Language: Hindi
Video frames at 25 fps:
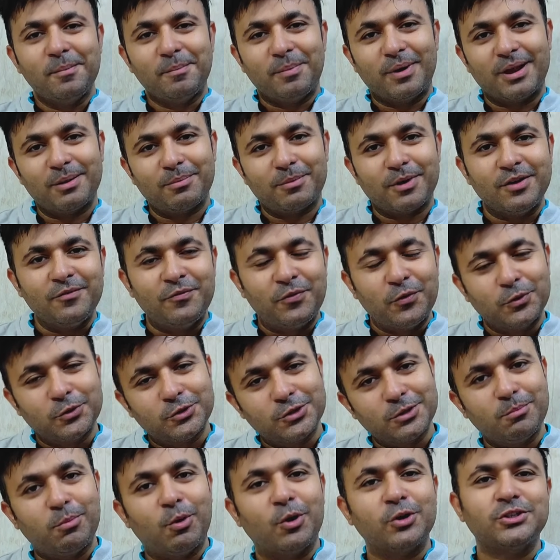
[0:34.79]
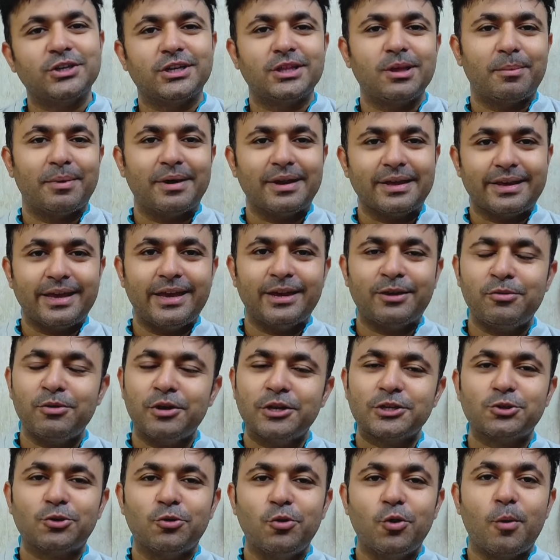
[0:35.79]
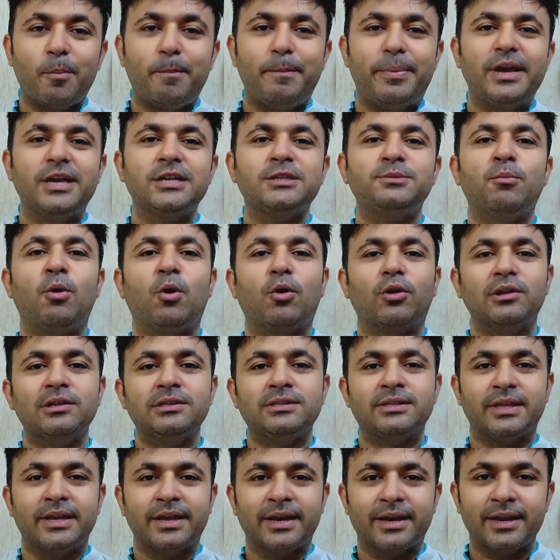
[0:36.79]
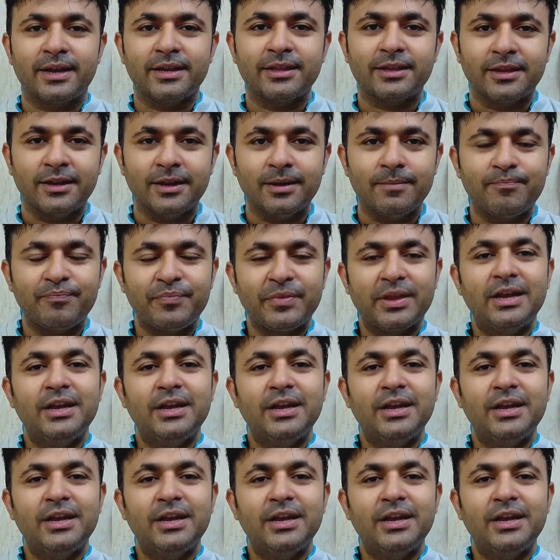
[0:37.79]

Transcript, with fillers: पर अब कन्फ्यूजन बहुत ज़्यादा बढ़ गया क्योंकि जो लोग बेस मॉडल्स देख रहे थे ना